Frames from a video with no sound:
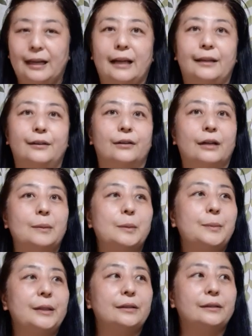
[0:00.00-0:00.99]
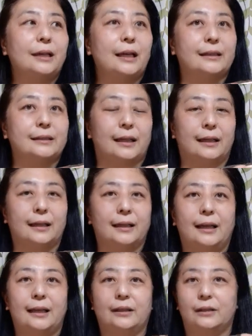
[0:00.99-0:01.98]
あの、かもめの水平さん、
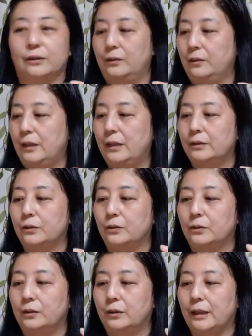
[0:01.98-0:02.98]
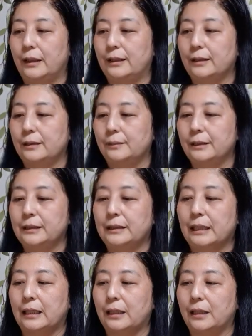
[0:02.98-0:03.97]
えっ、ー、と、演奏をお届けいたしまし
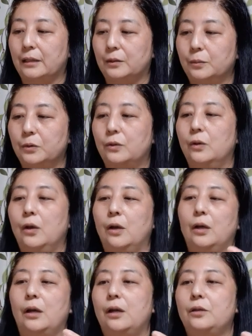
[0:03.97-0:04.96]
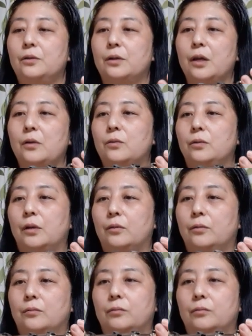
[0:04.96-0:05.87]
たけれども、えっ、ー、と、結構ね、